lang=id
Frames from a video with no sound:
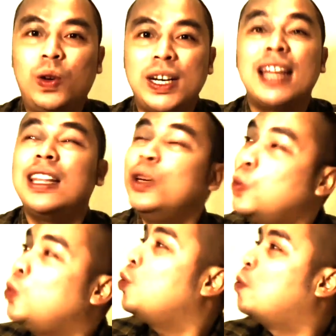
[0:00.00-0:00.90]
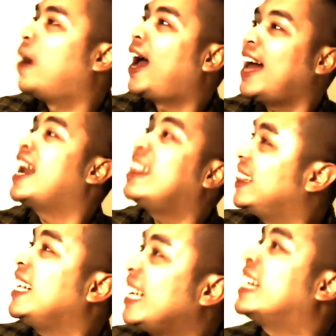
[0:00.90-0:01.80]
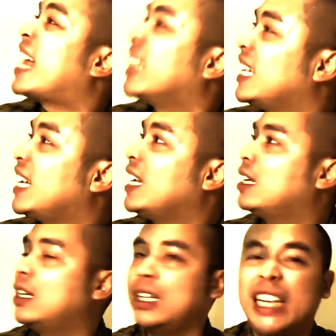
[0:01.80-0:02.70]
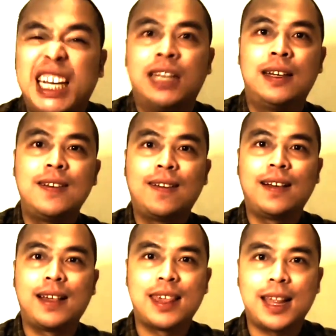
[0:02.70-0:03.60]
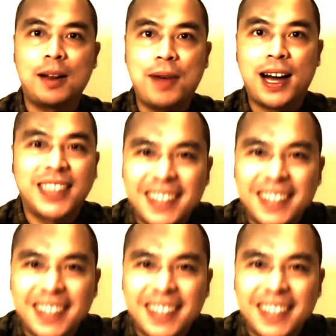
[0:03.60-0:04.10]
nanti dulu nak nanti nanti ih kesel banget